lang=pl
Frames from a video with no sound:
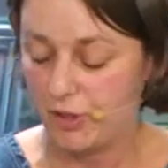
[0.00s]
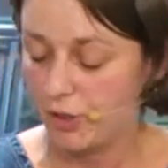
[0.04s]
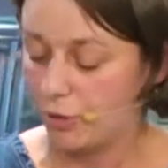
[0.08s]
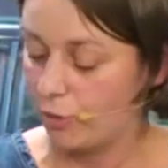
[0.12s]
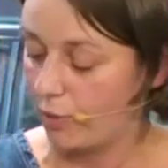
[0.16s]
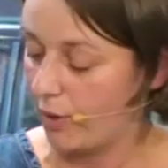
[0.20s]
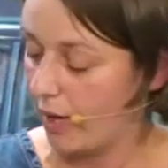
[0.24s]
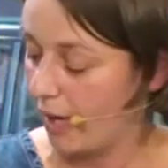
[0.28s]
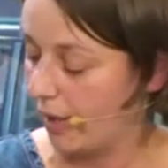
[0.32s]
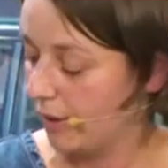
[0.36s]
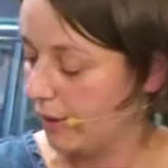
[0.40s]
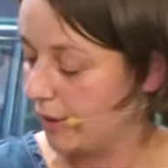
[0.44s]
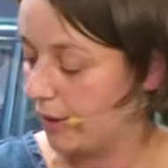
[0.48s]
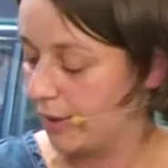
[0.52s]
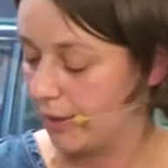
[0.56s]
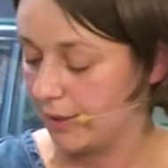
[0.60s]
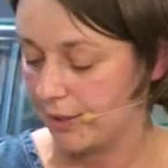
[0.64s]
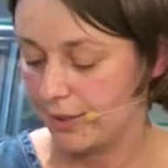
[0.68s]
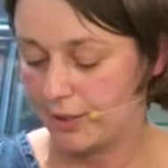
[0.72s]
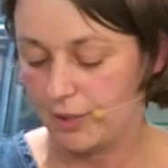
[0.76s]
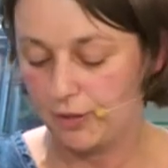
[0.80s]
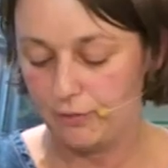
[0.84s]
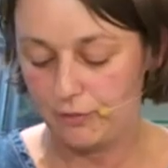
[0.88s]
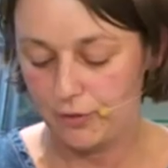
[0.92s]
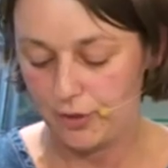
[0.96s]
w języku
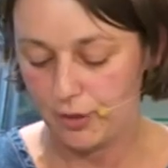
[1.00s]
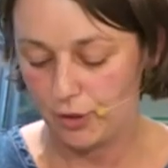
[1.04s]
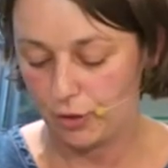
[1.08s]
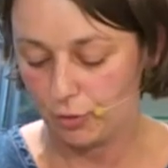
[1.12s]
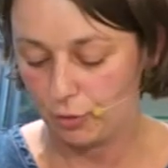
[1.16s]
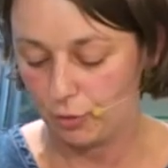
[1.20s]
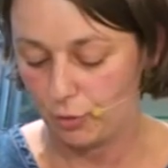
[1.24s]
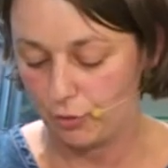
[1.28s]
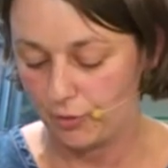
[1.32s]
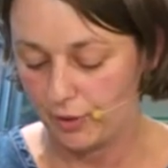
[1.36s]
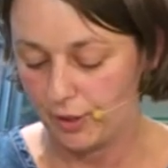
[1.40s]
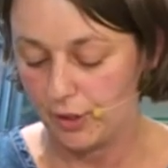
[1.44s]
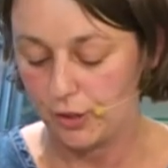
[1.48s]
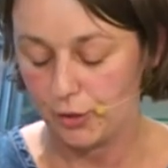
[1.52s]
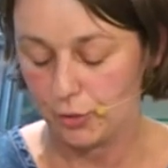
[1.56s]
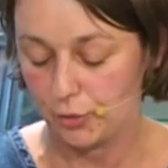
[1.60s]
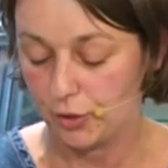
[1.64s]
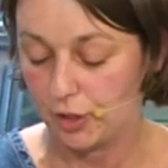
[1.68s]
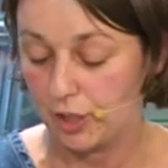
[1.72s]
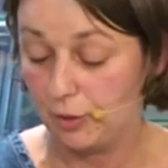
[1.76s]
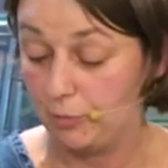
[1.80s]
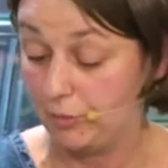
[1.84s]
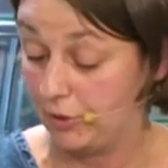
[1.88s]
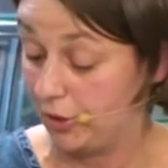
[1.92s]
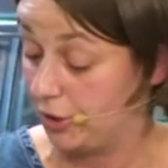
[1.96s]
angielskim, w języku
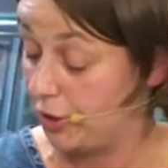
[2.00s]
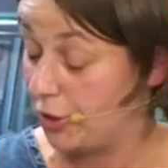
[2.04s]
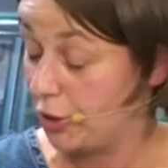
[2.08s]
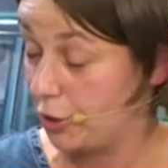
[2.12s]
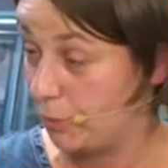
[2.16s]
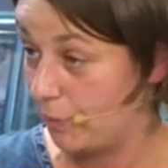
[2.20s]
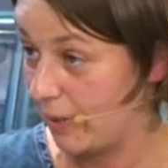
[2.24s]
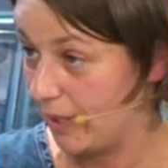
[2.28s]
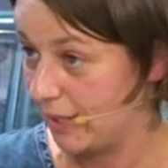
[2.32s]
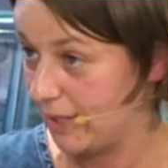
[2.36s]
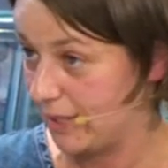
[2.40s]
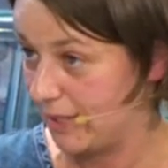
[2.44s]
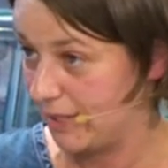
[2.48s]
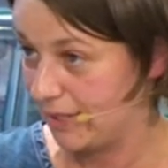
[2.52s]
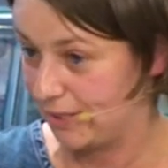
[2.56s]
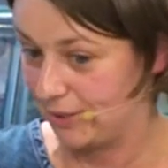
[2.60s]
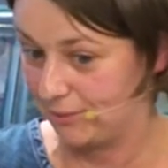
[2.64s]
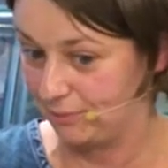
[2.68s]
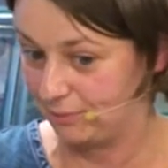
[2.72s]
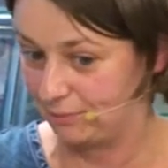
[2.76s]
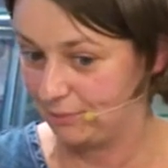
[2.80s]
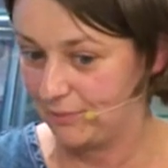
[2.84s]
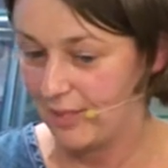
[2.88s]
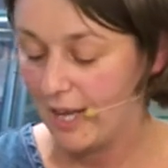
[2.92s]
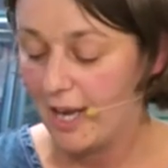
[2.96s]
francuskim i
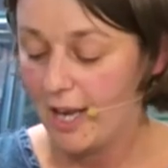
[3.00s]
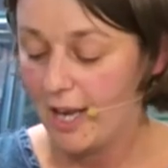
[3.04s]
hiszpańskim.